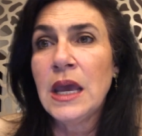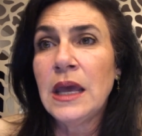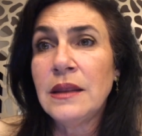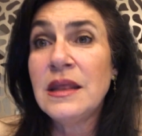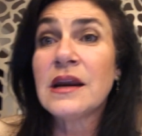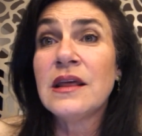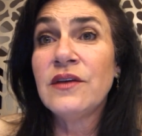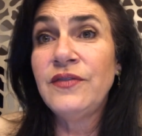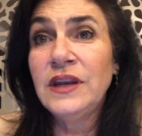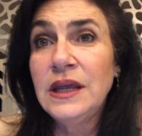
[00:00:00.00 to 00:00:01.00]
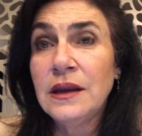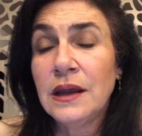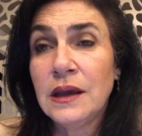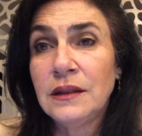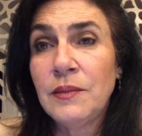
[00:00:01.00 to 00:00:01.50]
eh, de redefinir
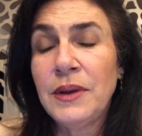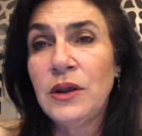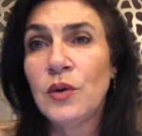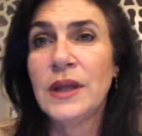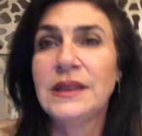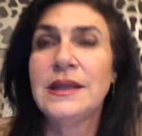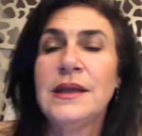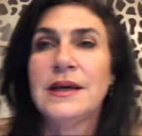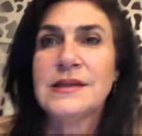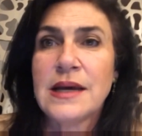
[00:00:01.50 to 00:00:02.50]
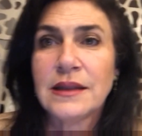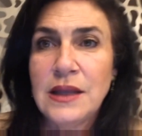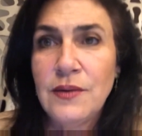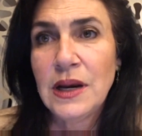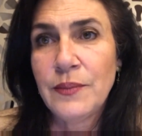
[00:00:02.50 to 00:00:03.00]
en este periodo antes de que se
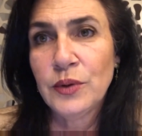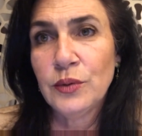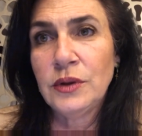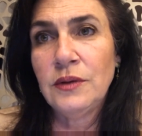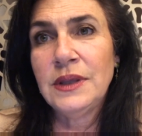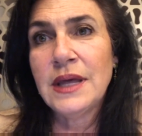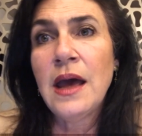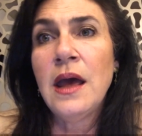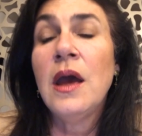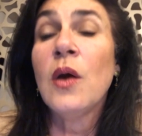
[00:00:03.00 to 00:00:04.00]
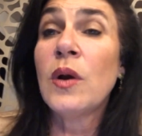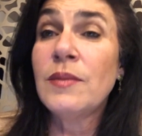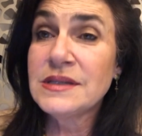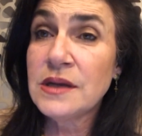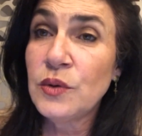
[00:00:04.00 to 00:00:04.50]
active la productividad
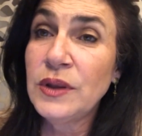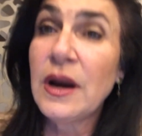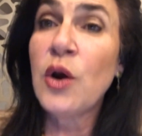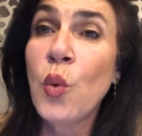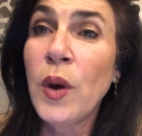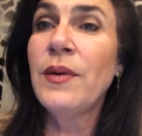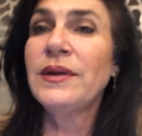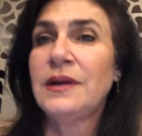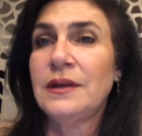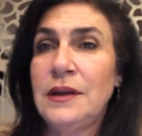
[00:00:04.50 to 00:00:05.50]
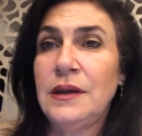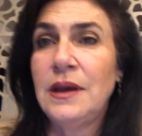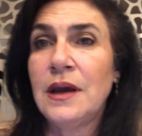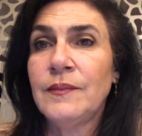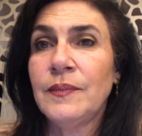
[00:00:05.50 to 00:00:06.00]
cuál va a ser nuestra nueva
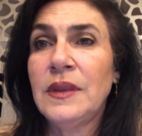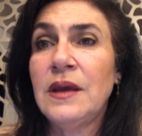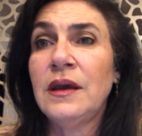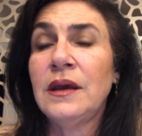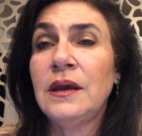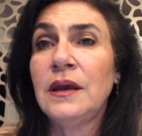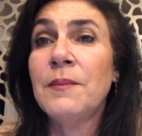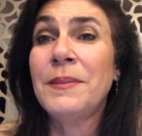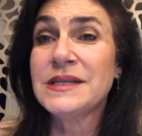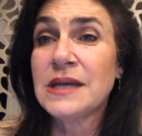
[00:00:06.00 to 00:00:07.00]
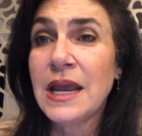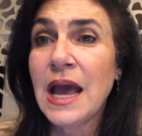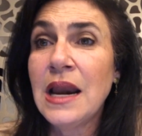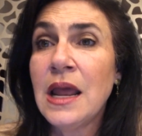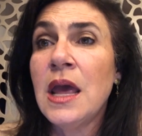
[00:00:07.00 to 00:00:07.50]
estrategia de
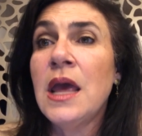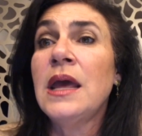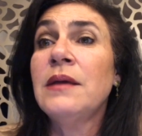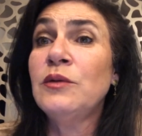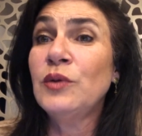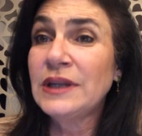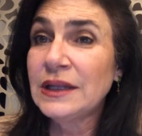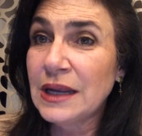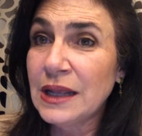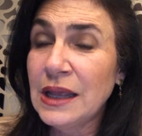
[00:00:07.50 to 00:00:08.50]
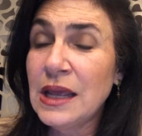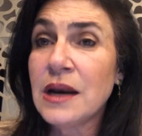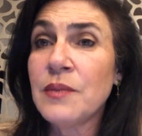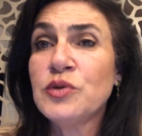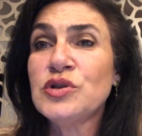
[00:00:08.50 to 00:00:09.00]
empresarial, eh, nuestra estrategia
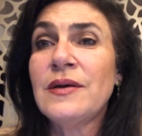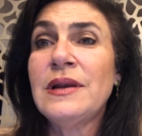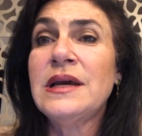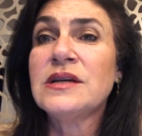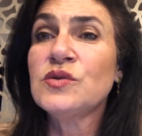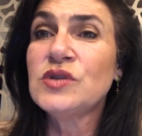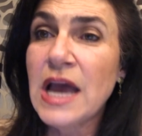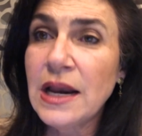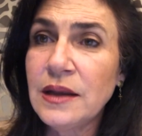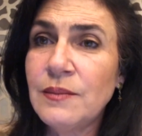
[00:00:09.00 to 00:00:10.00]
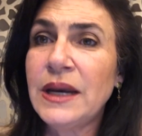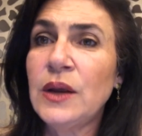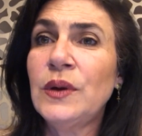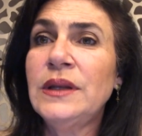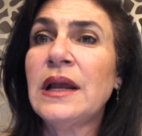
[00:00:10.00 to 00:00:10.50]
de responsabilidad social, de
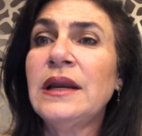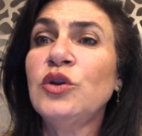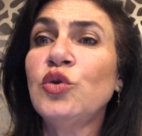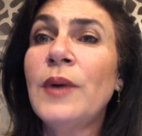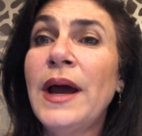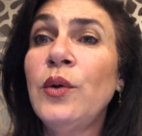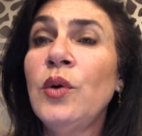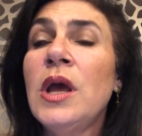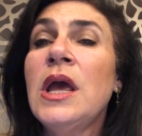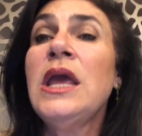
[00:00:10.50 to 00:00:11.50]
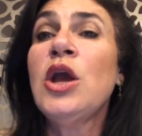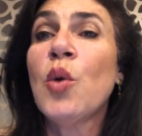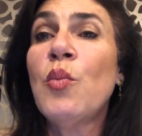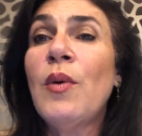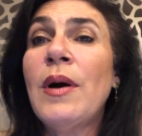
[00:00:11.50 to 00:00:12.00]
manejo del talento humano y
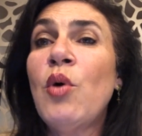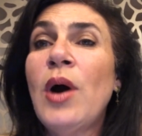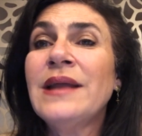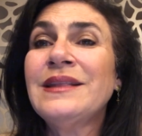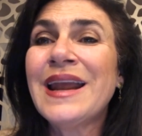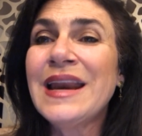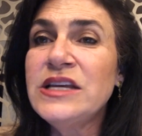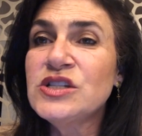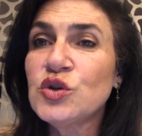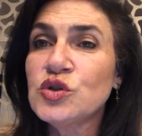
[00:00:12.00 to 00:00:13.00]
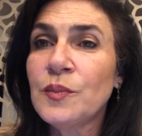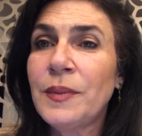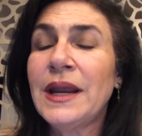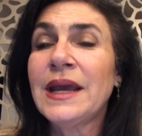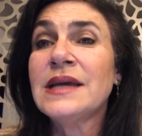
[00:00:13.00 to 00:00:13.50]
cómo vamos a estar listos
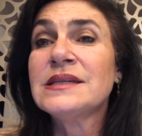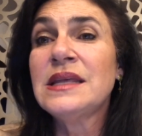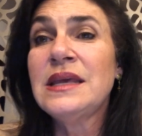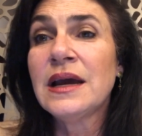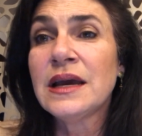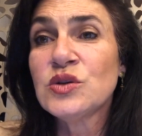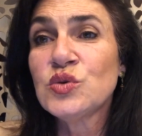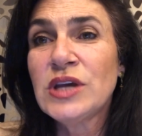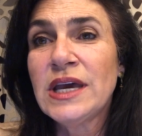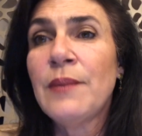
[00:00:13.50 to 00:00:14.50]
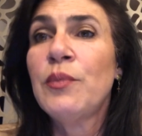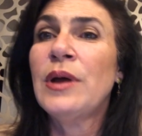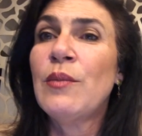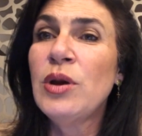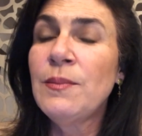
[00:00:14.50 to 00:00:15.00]
para que ese día que suceda
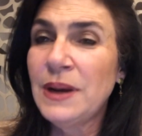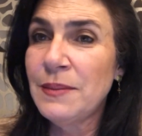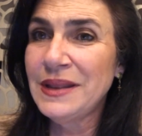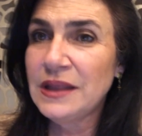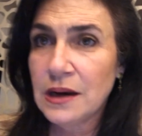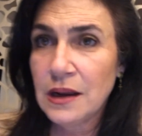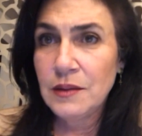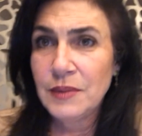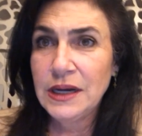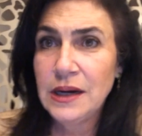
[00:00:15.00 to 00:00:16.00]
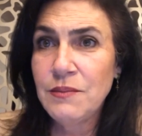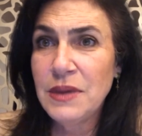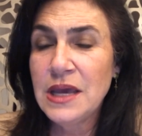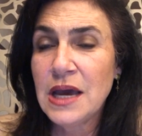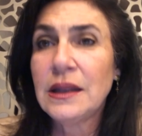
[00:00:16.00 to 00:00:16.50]
podamos implementarla de manera
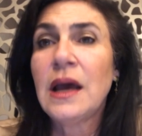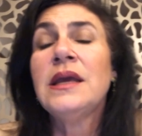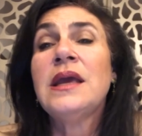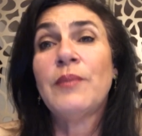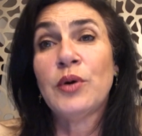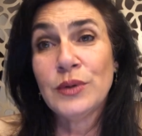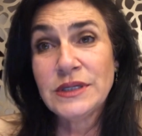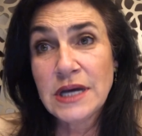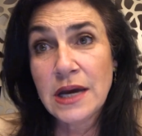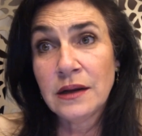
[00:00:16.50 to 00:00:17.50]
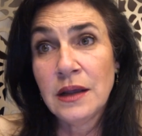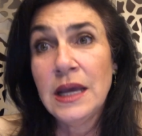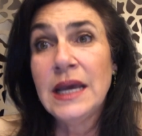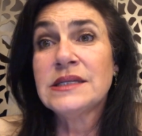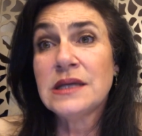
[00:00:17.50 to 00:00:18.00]
inmediata y aprovechar
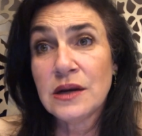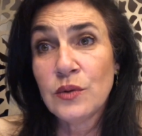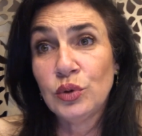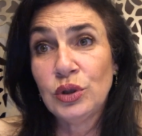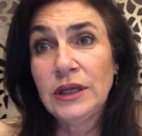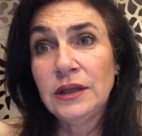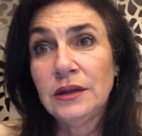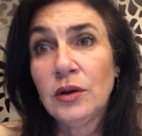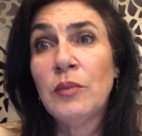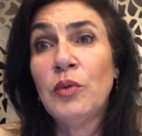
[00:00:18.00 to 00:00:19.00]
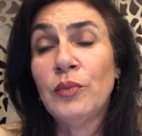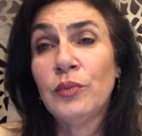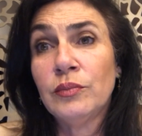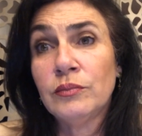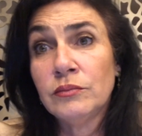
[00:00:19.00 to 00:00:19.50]
ese rebote como
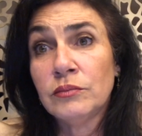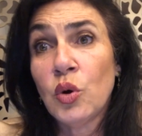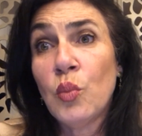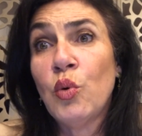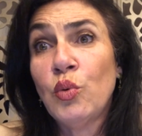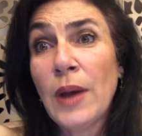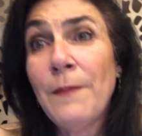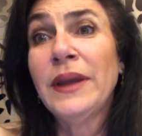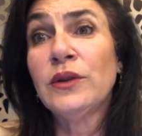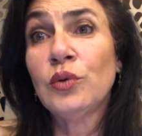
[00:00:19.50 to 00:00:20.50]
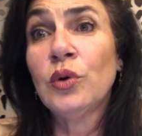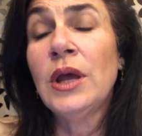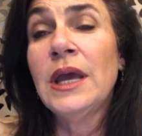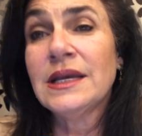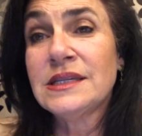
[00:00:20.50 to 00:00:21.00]
como un aspecto
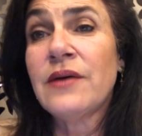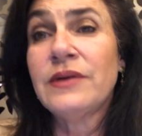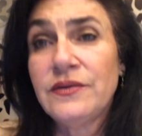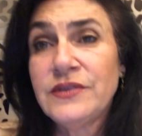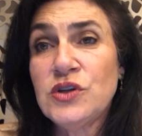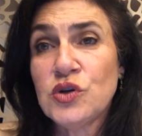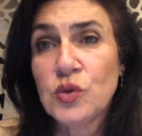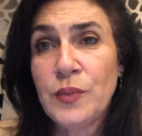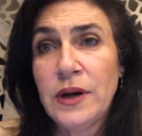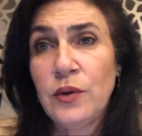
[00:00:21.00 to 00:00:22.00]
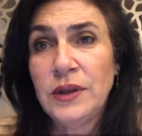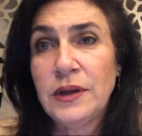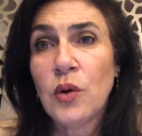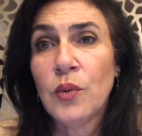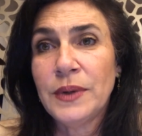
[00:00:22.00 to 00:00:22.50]
que sea beneficioso para
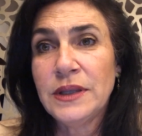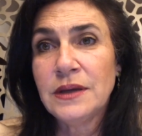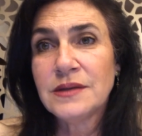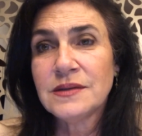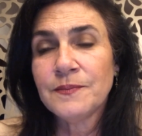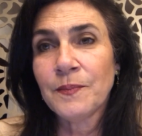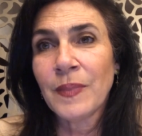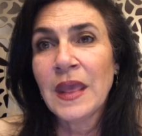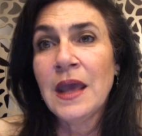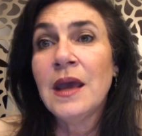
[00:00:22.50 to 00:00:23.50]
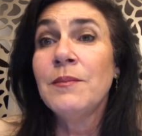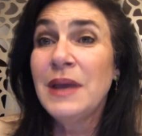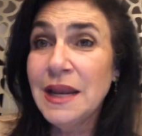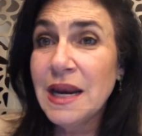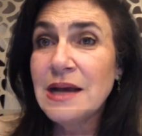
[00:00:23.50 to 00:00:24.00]
nuestras compañías.
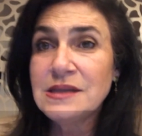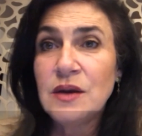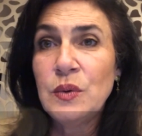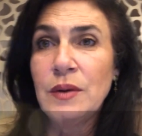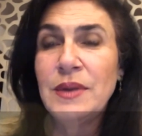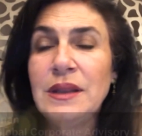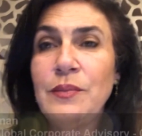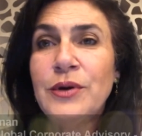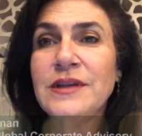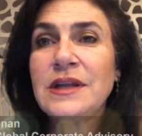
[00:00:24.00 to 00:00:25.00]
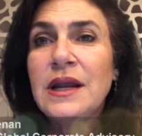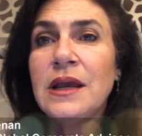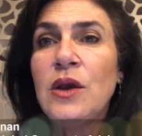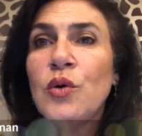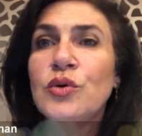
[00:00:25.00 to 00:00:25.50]
Mil gracias nuevamente por estar
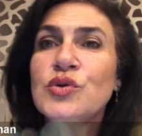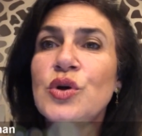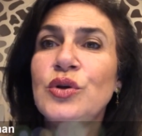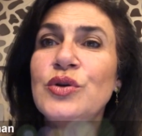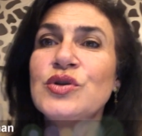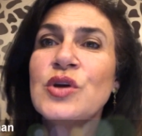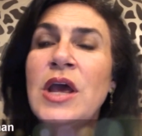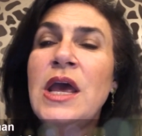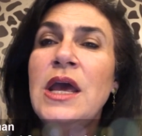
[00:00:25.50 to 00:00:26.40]
aquí con nosotros.